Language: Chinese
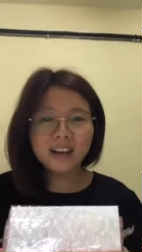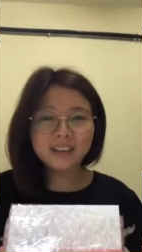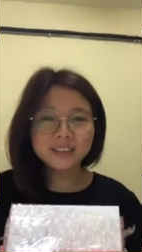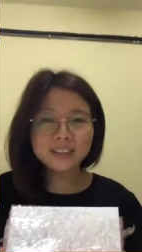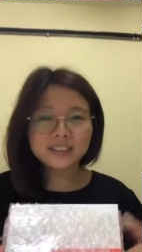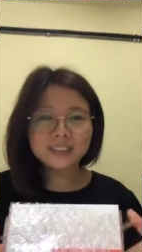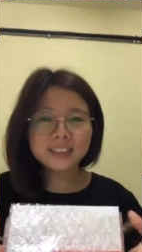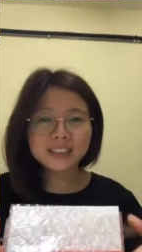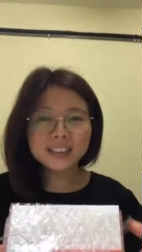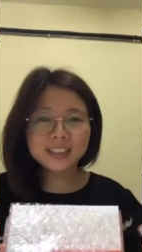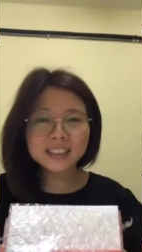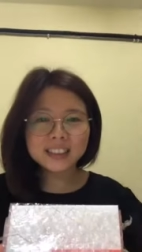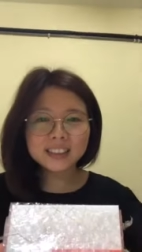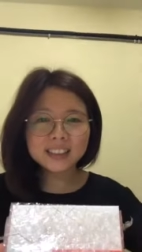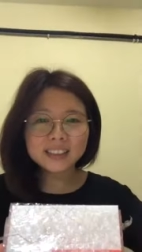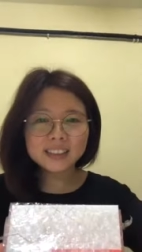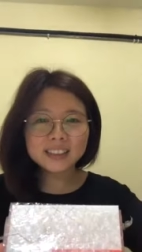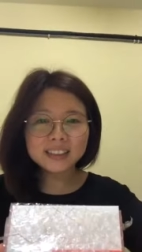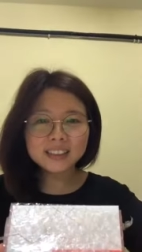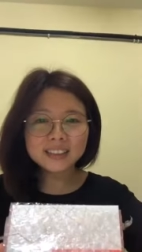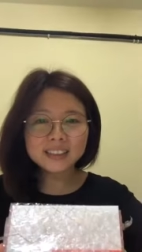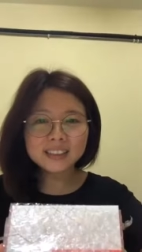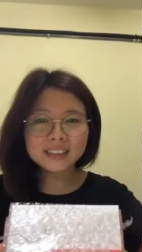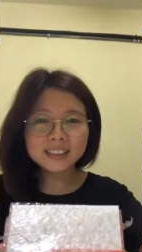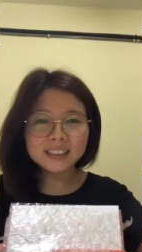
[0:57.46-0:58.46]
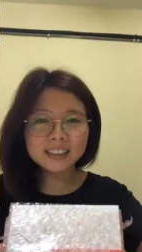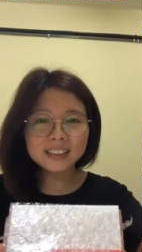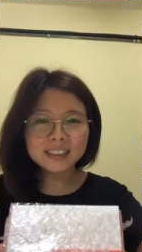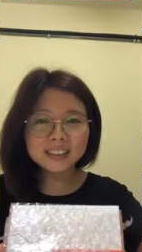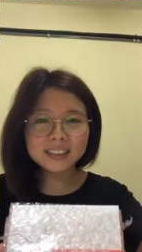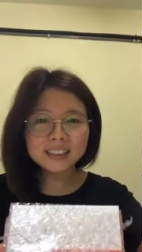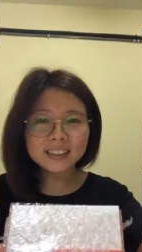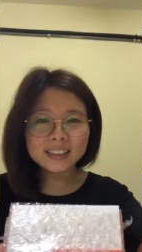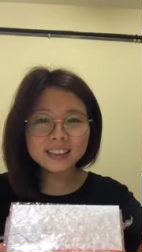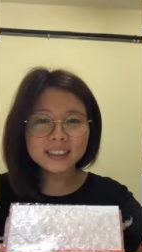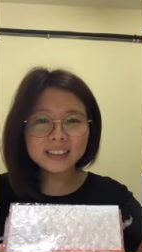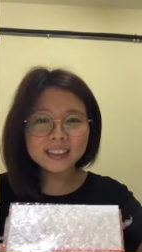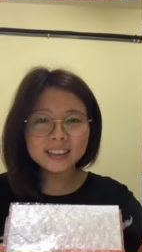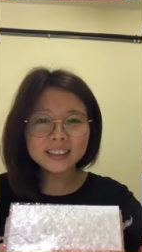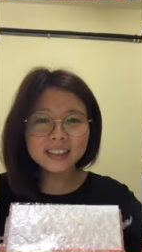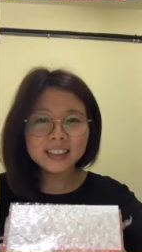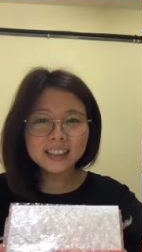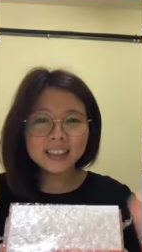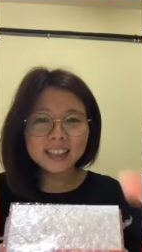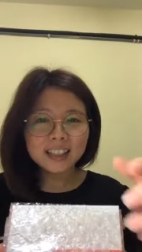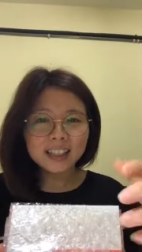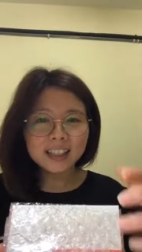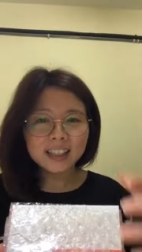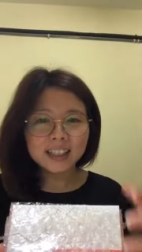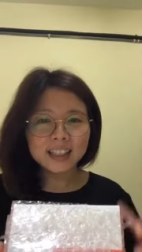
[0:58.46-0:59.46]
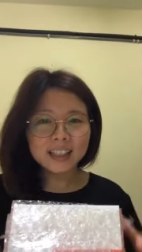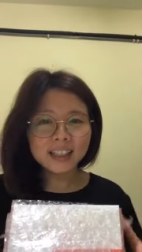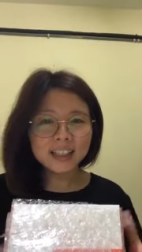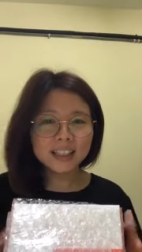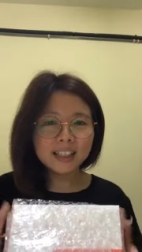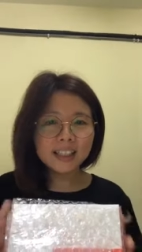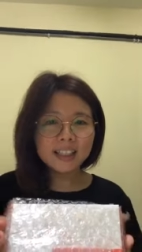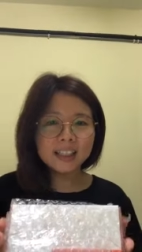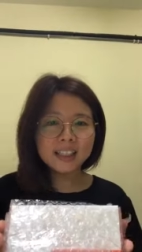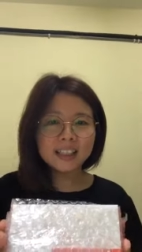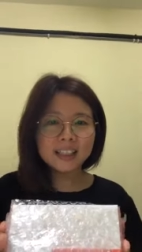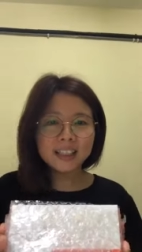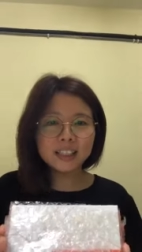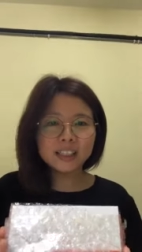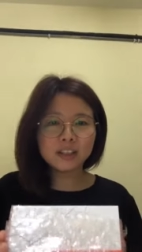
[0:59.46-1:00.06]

好的，嗨